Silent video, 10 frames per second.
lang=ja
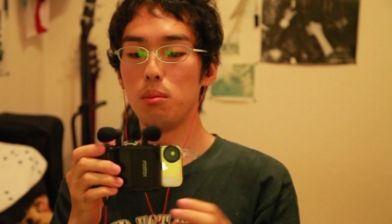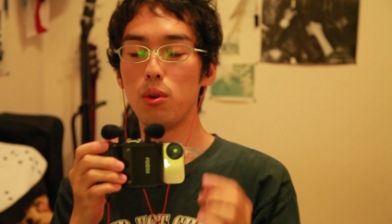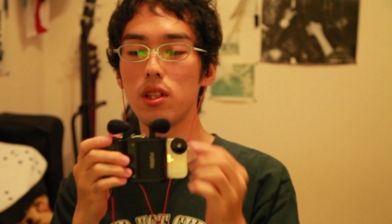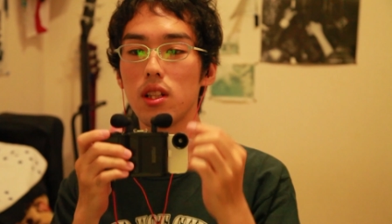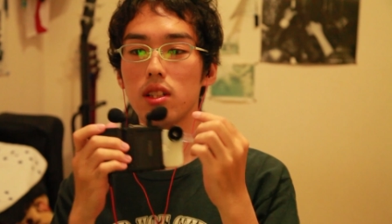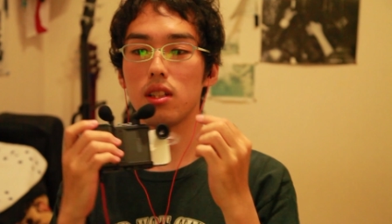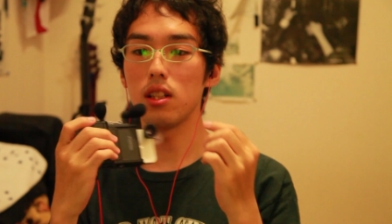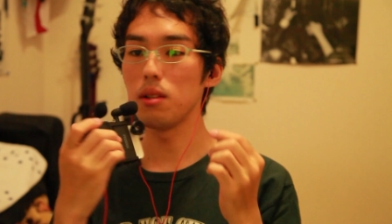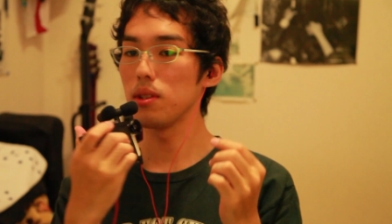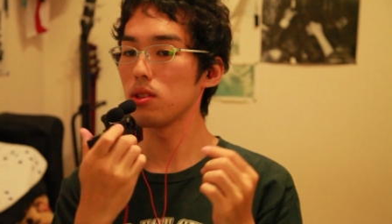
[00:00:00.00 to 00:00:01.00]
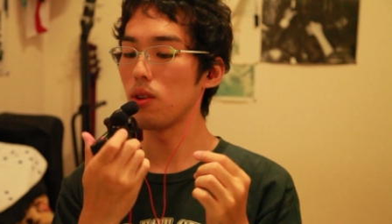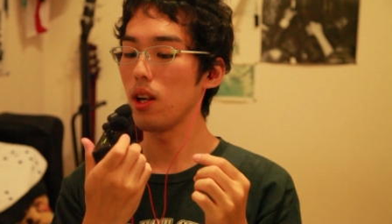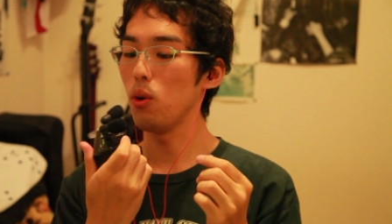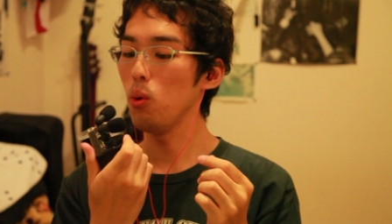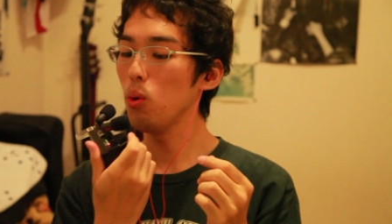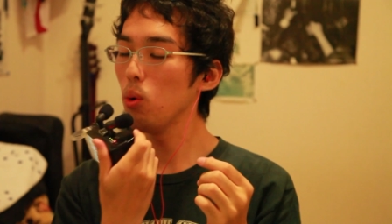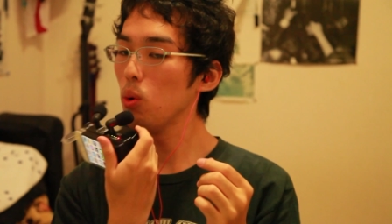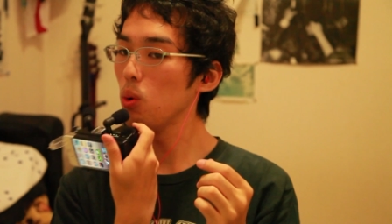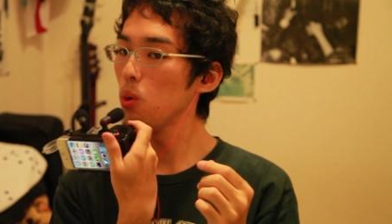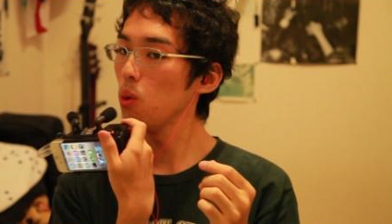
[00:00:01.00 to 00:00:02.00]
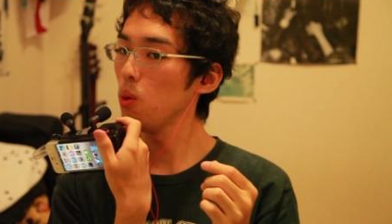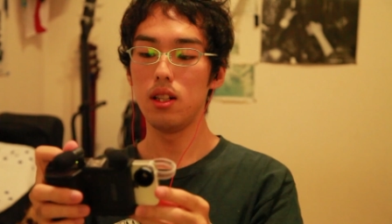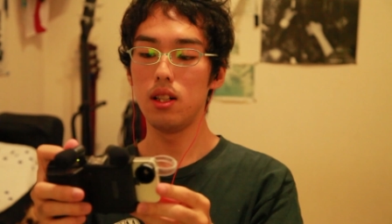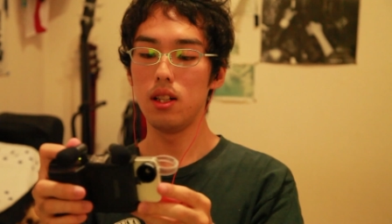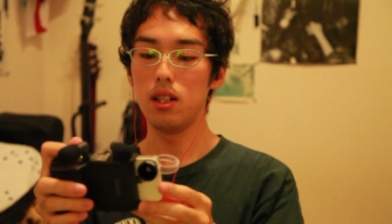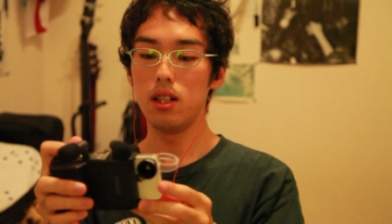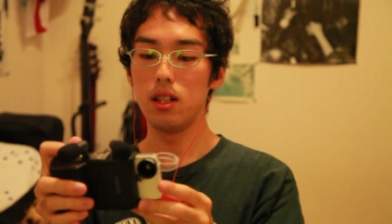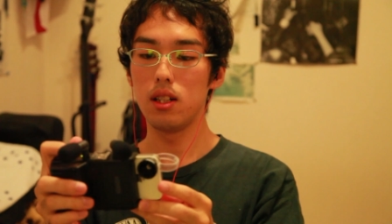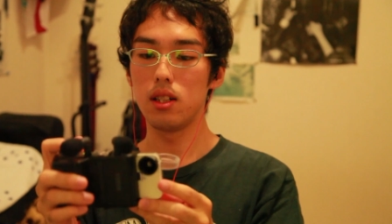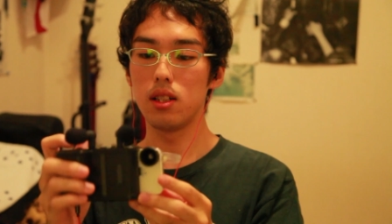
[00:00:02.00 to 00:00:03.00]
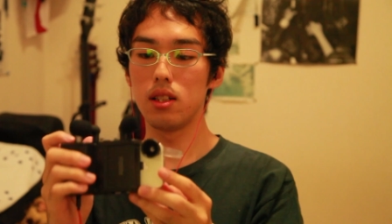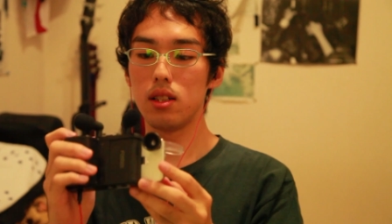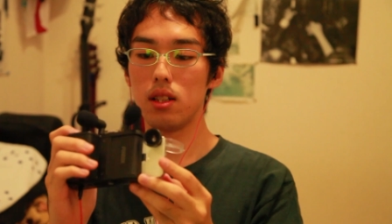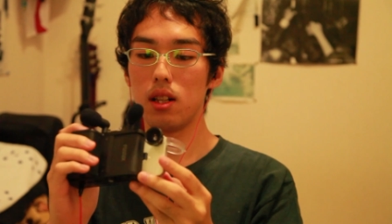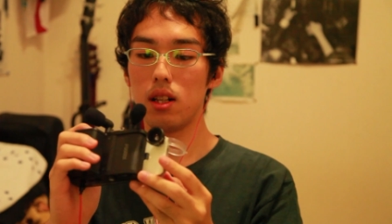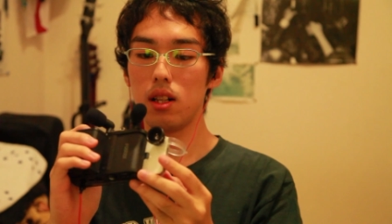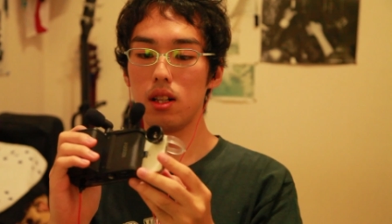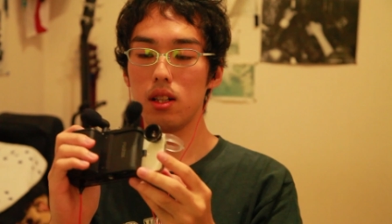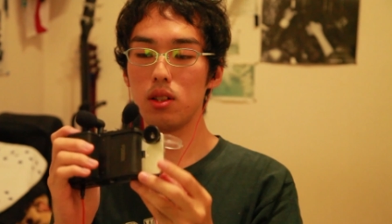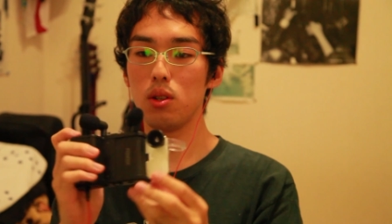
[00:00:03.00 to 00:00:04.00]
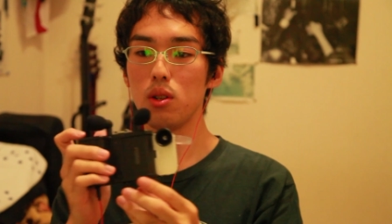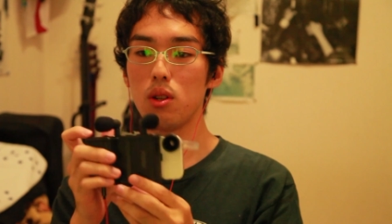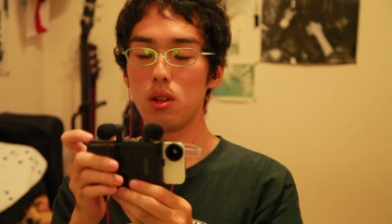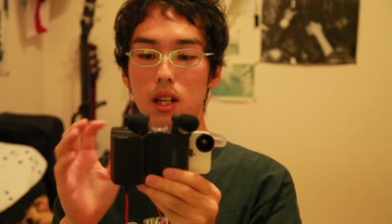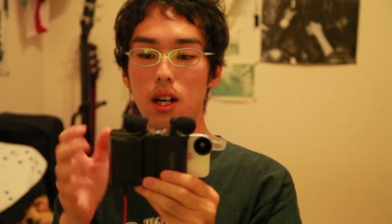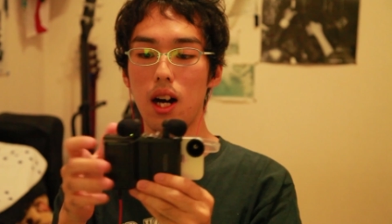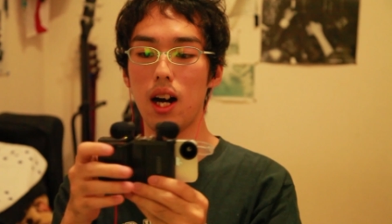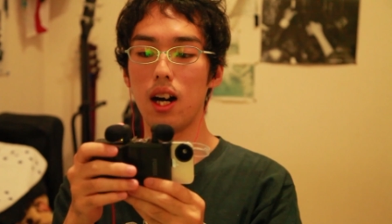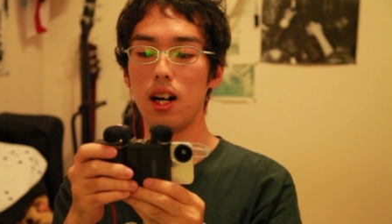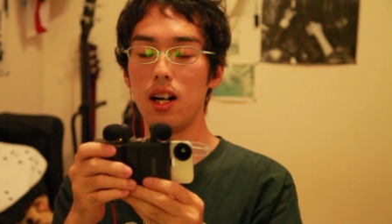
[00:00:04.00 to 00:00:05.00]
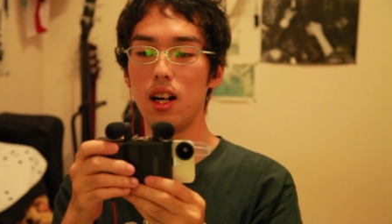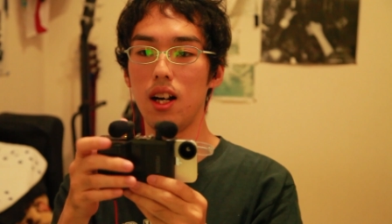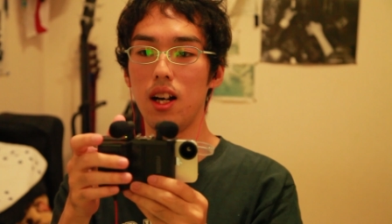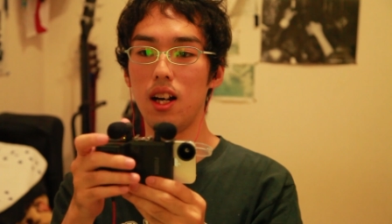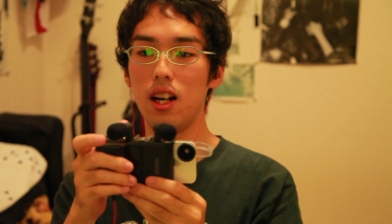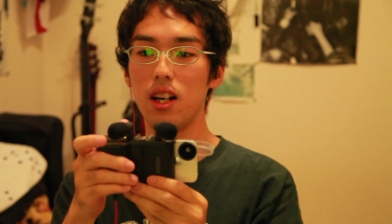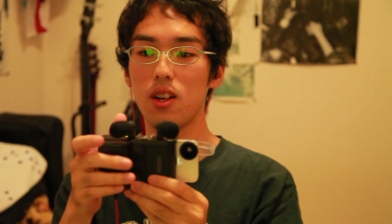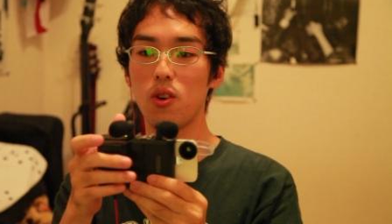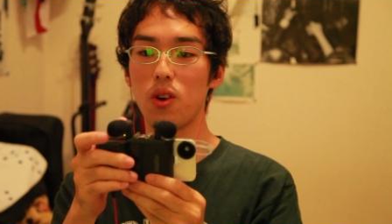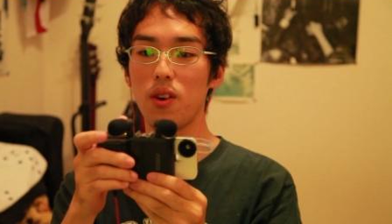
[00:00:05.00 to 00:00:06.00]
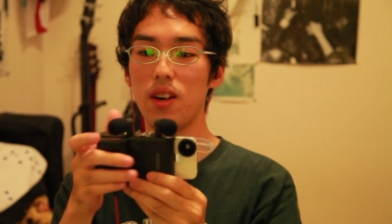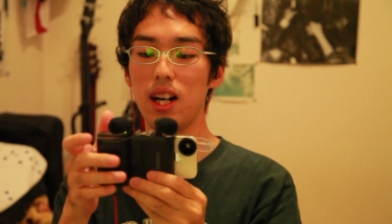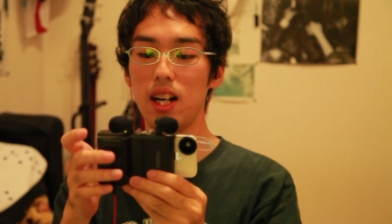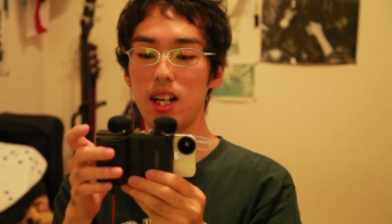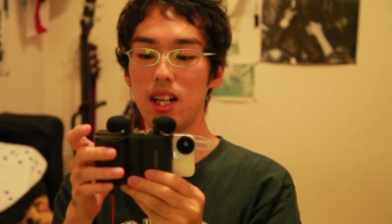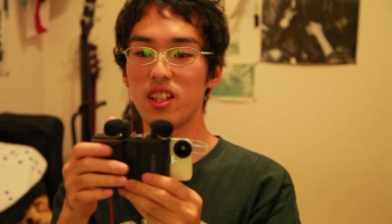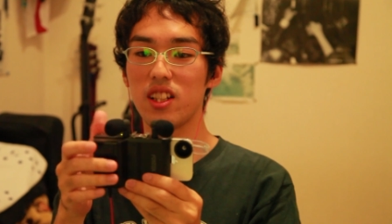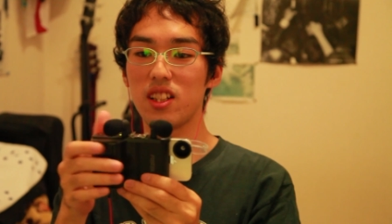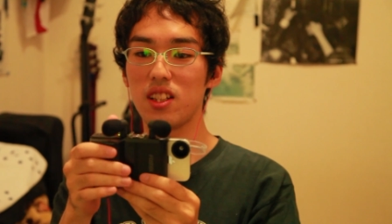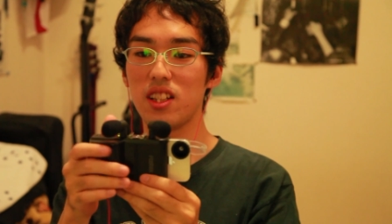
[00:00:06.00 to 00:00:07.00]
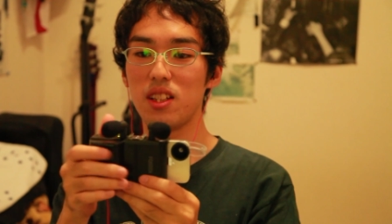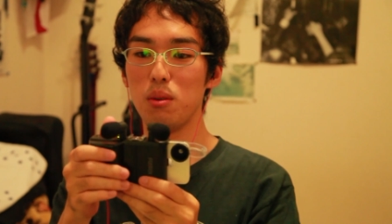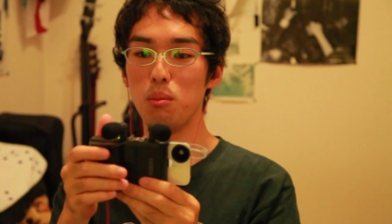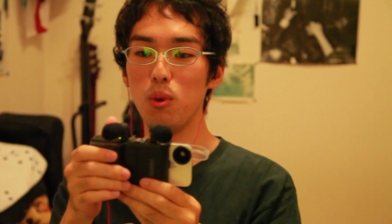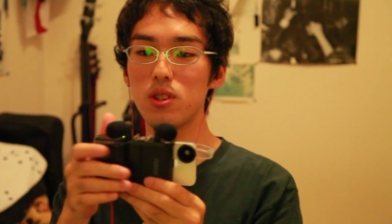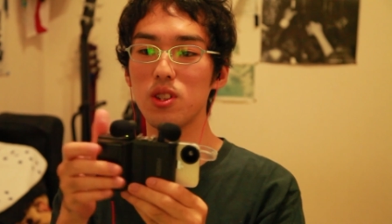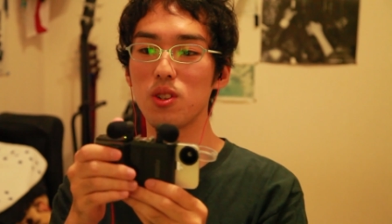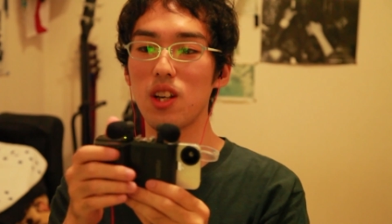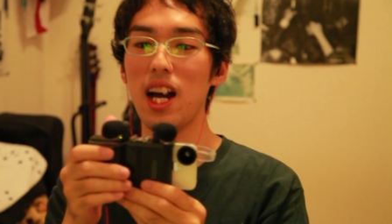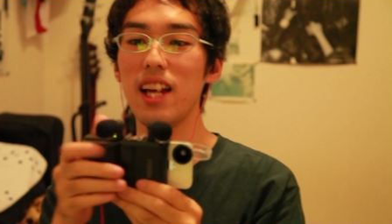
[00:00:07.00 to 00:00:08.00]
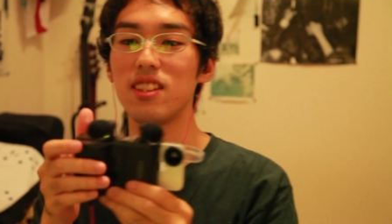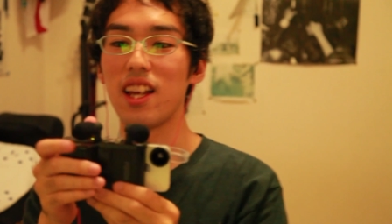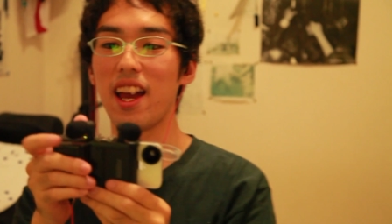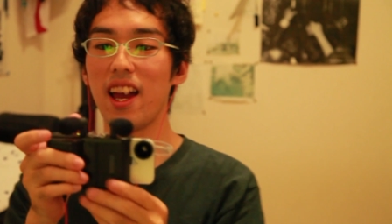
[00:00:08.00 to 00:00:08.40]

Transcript: モニターされてますこれおーなるほどあこれは持つ音入るね